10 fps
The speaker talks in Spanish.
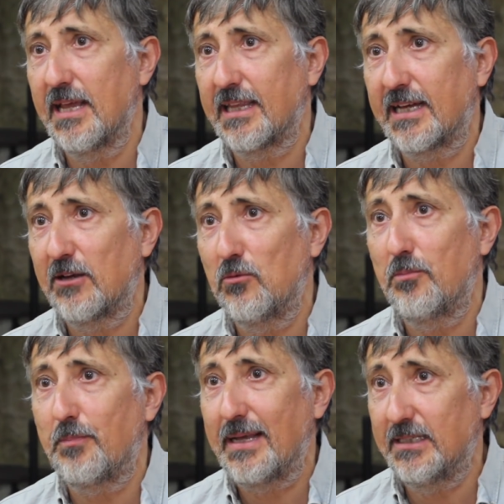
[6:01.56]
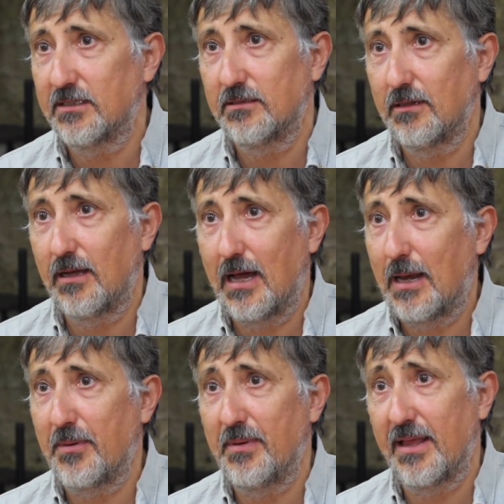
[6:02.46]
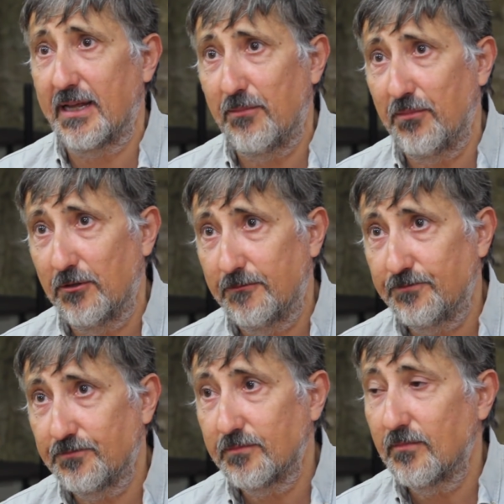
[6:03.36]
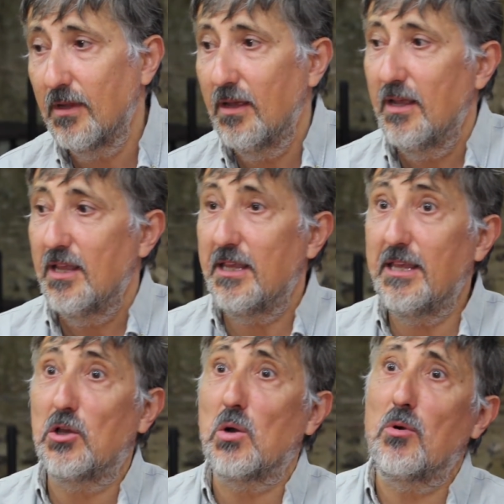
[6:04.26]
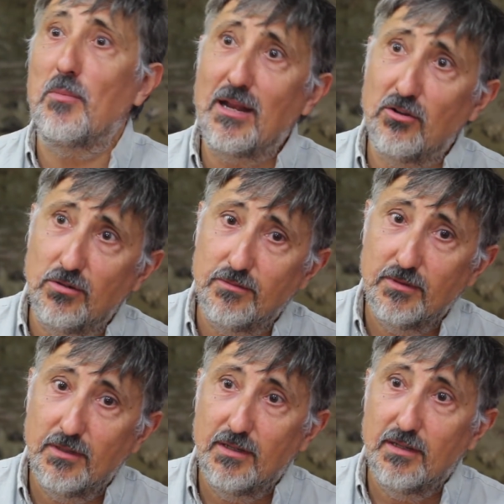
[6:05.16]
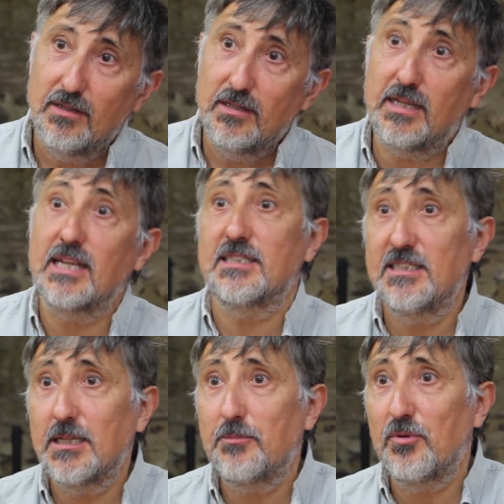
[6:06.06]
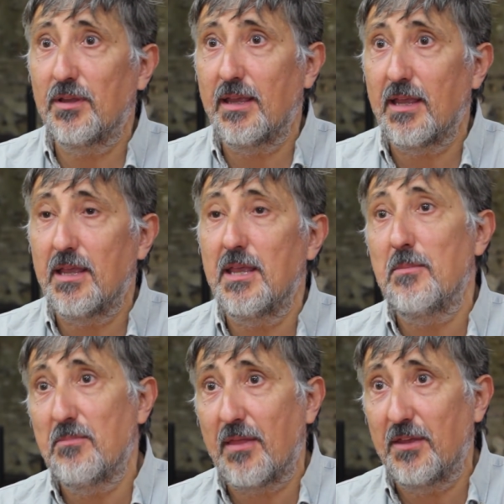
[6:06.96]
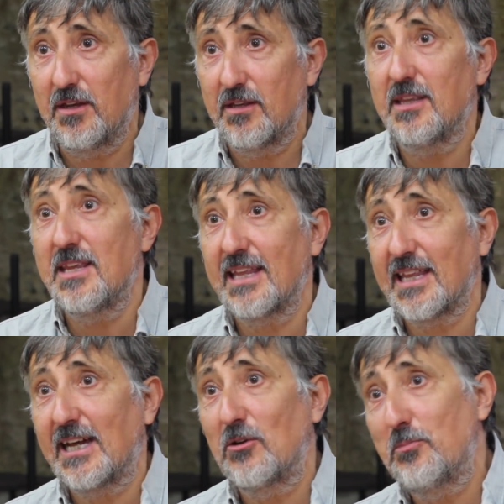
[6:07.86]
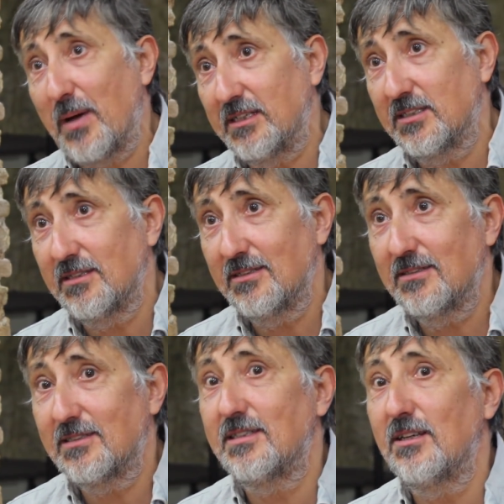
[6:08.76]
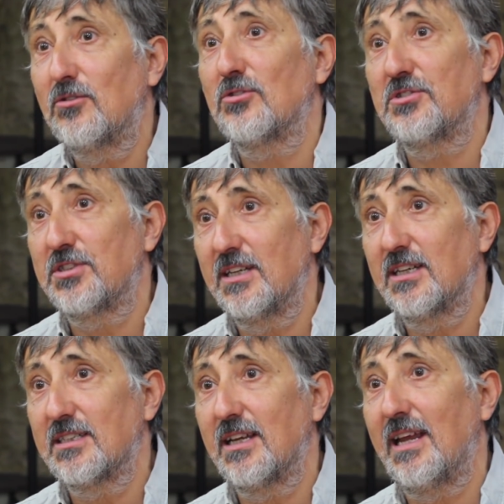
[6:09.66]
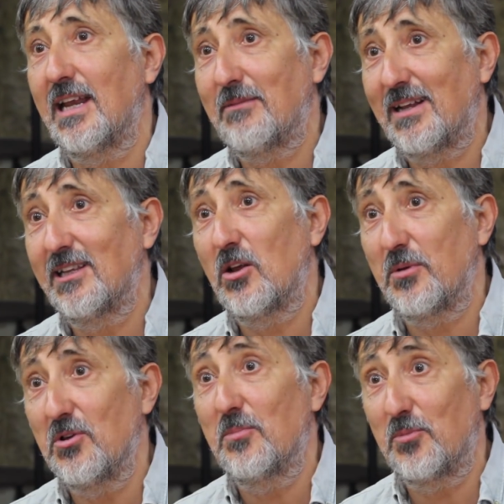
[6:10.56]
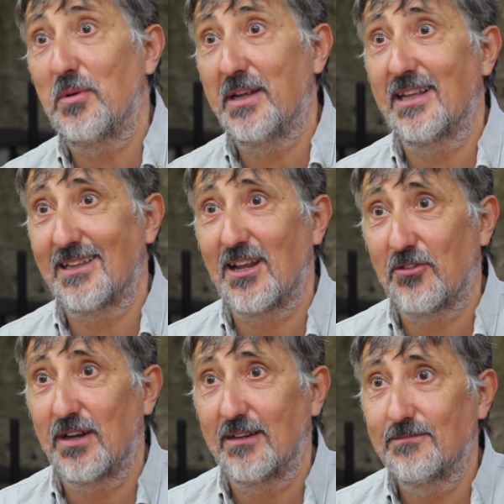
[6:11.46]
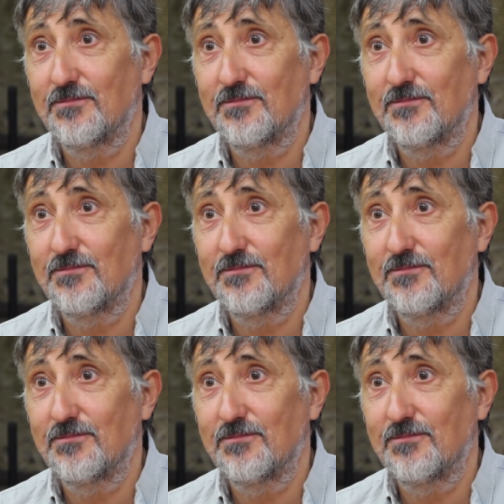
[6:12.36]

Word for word: y atacar un país a la primera de cambio. Y como malo, que sí se puede invadir y atacar un país si consigues el aval de la opinión pública internacional.